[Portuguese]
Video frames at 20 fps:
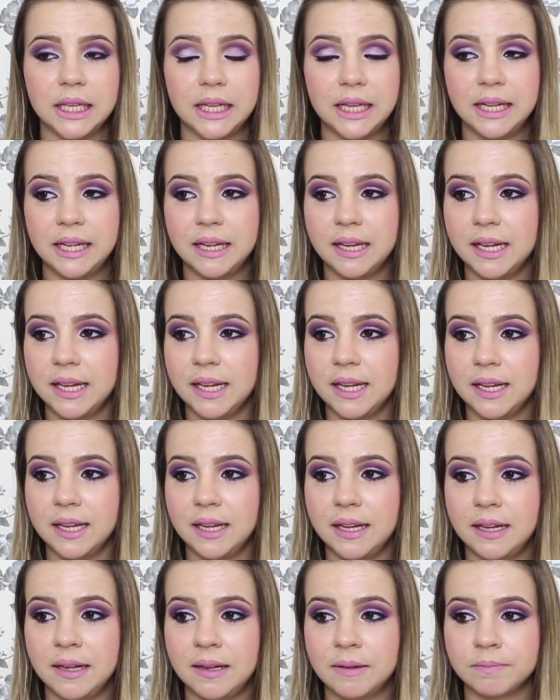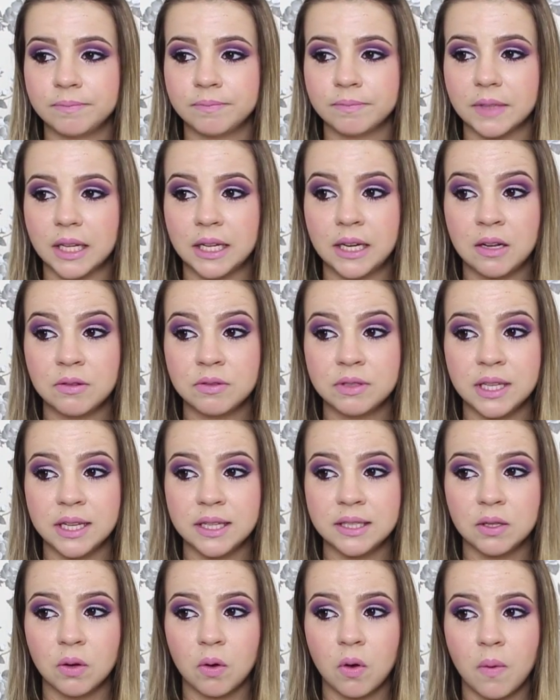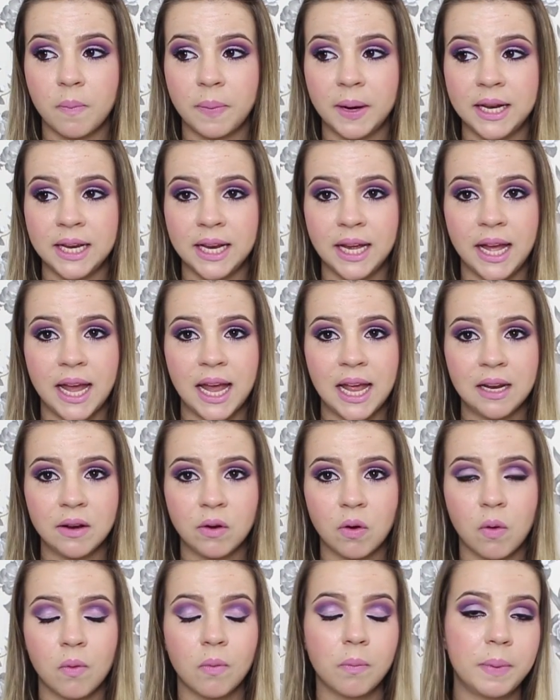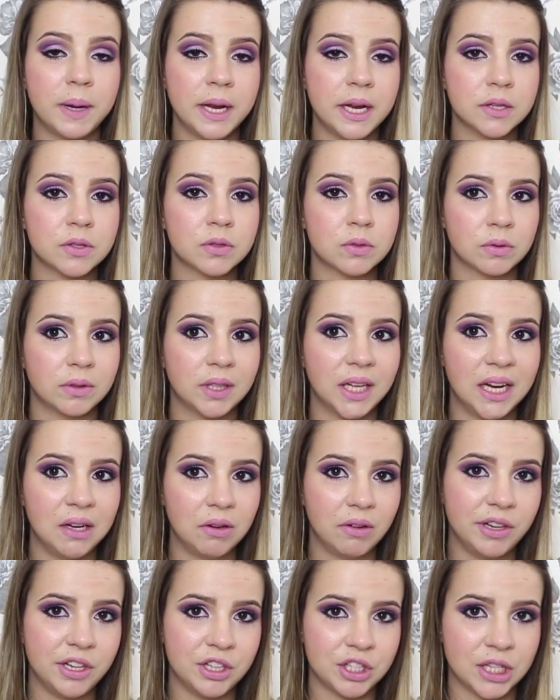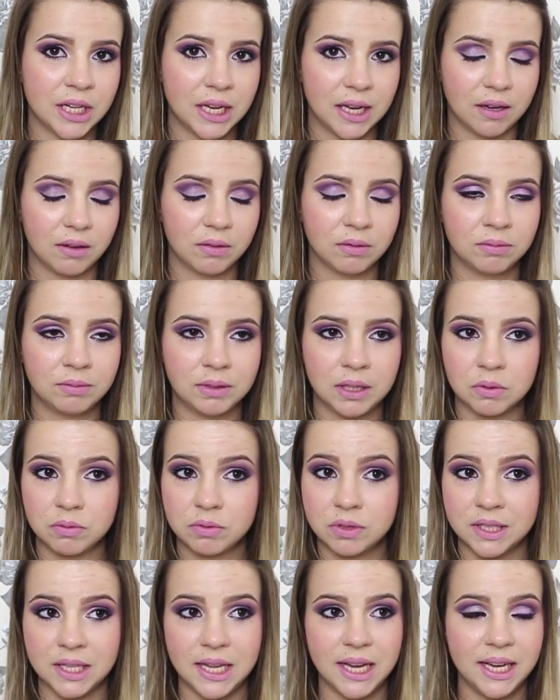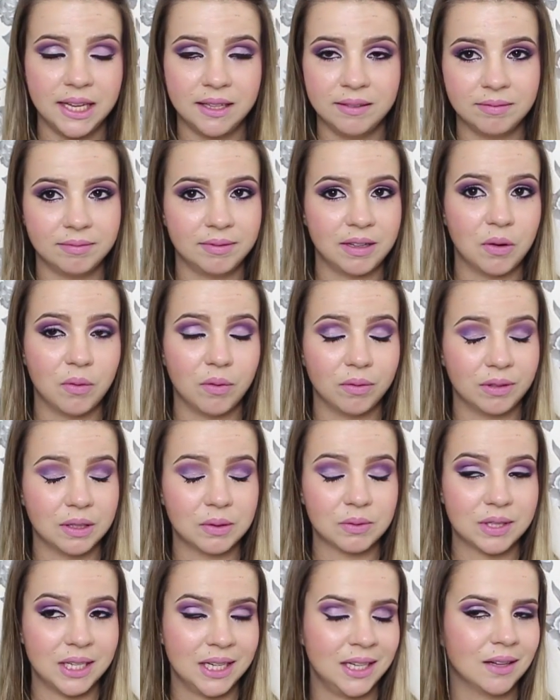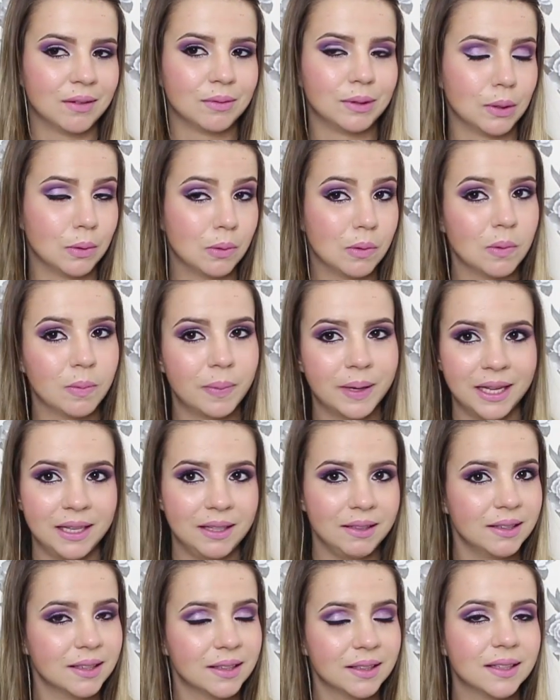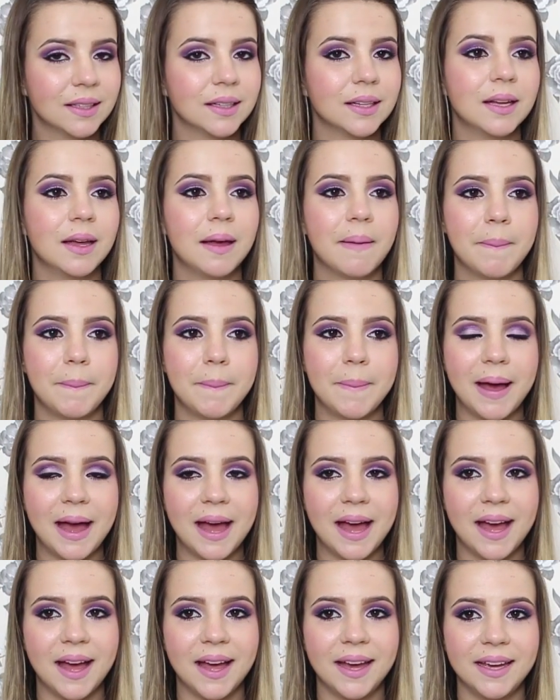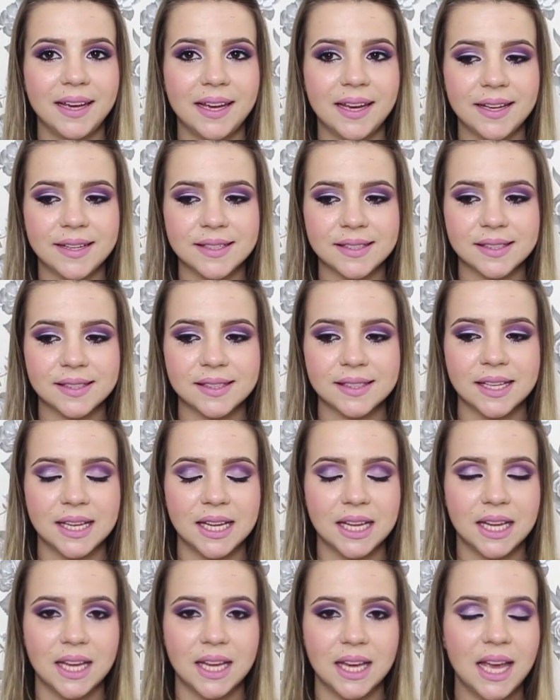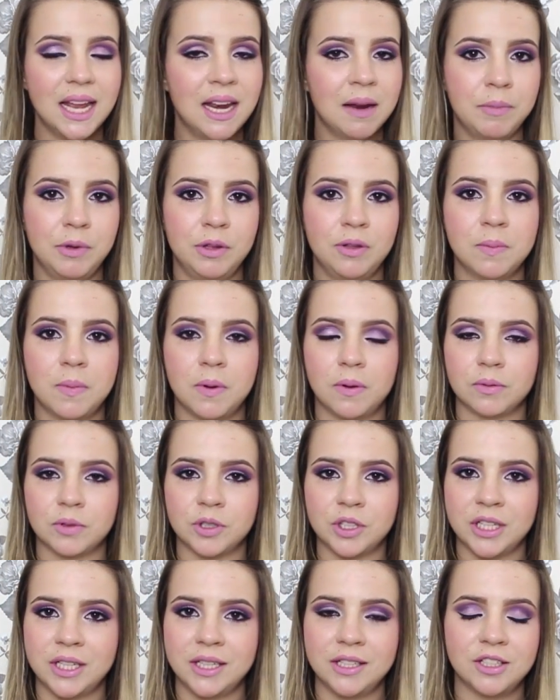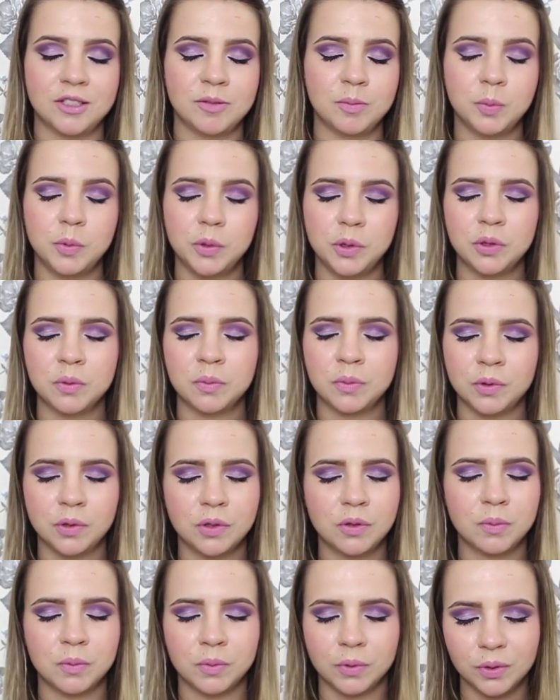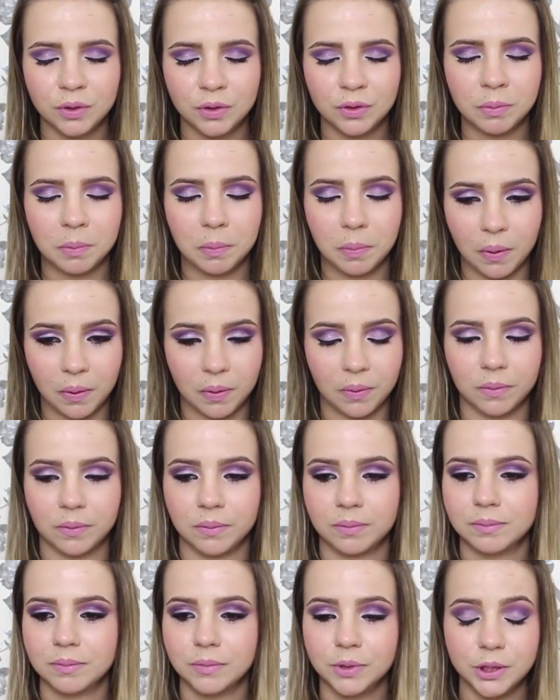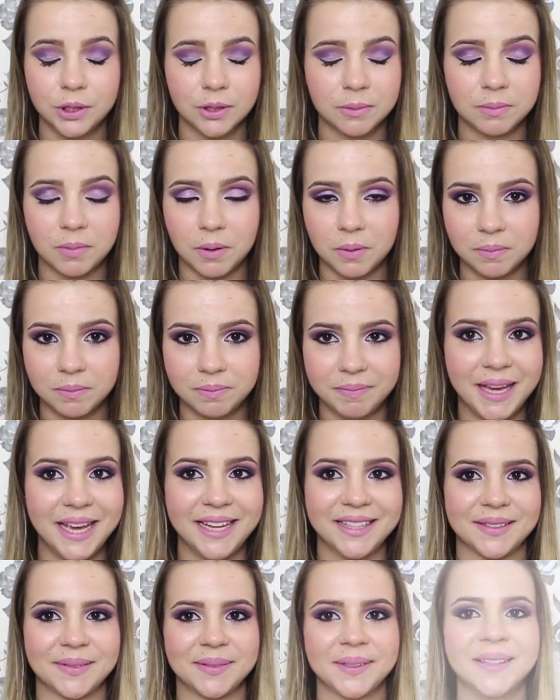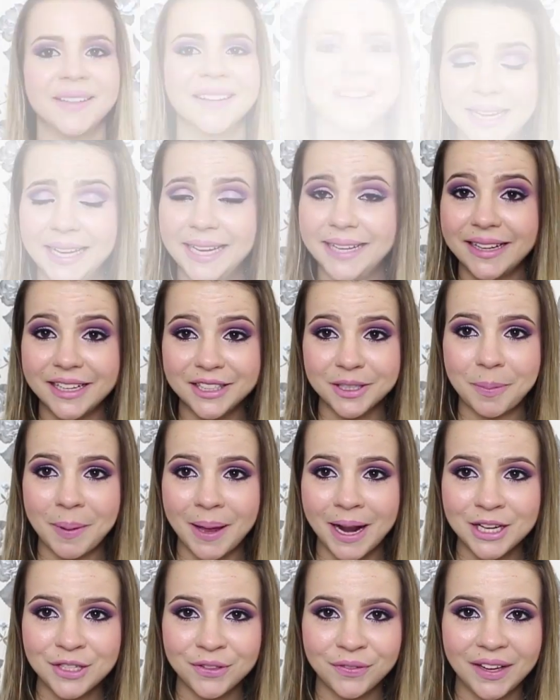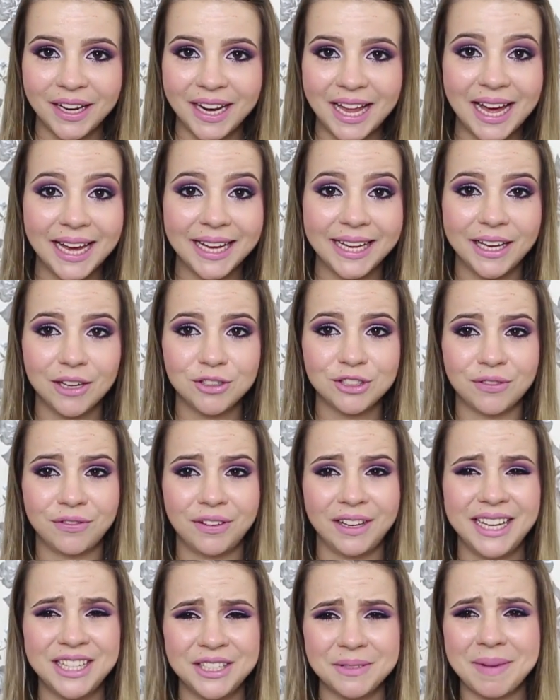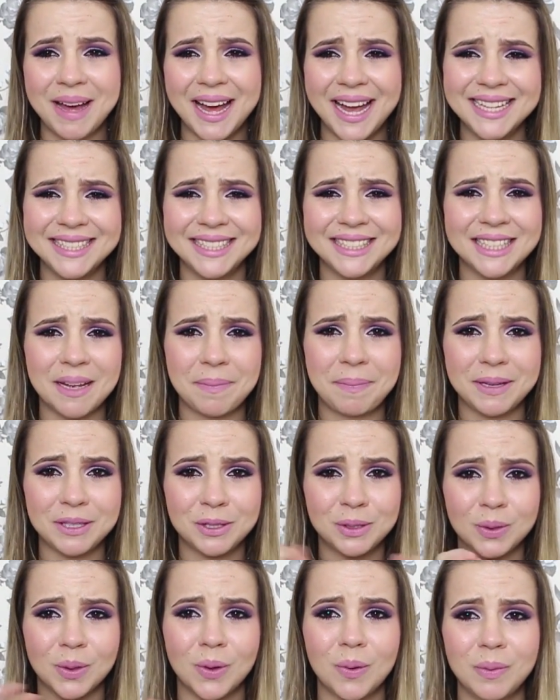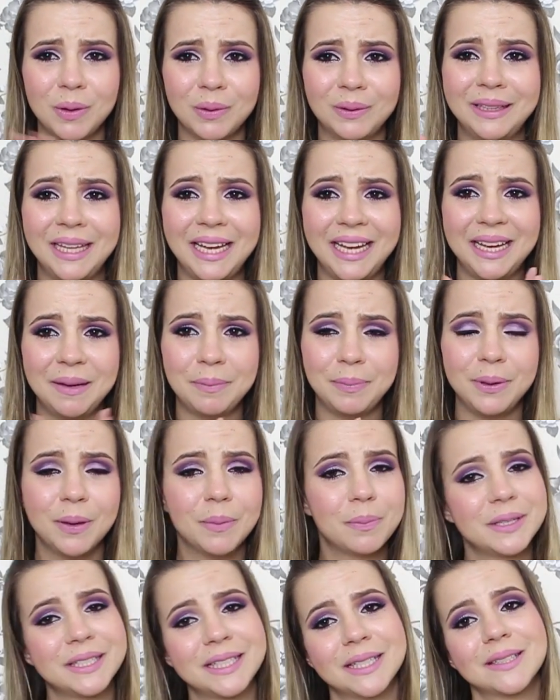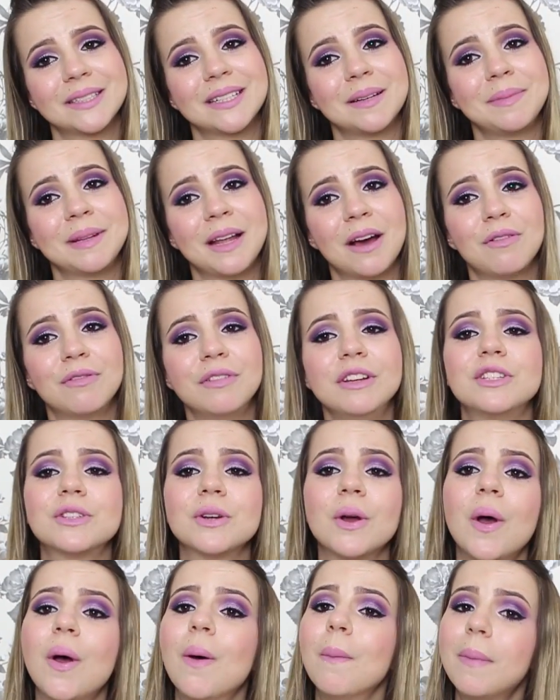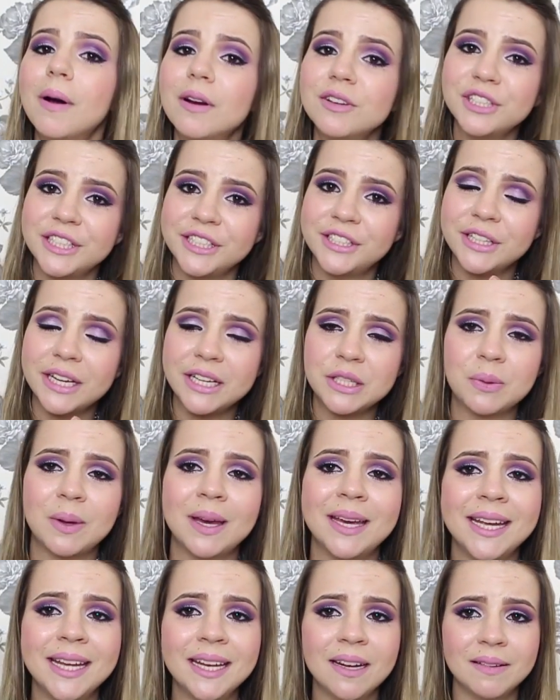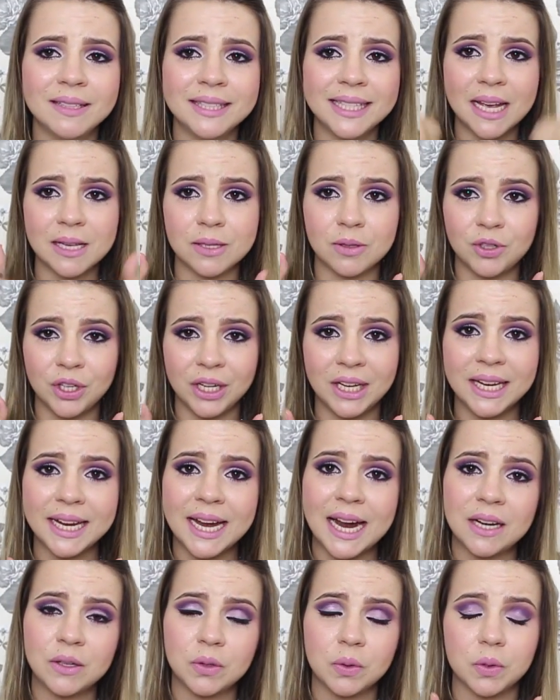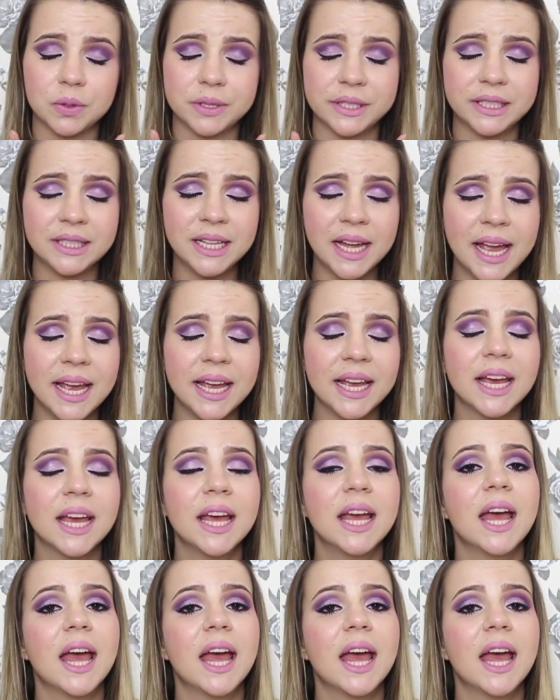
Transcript: E não sei se eu compraria ele com o preço dele original, não sei, eu não sei não, não compraria, mas ele é muito bom, gente, muito, muito, muito bom, muito bom mesmo. E deixa eu parar de falar que eu já falei demais e já passou o meu tempo e eu preciso terminar o vídeo. Bom, gente, é isso aí. Não esqueçam de clicar no gostei.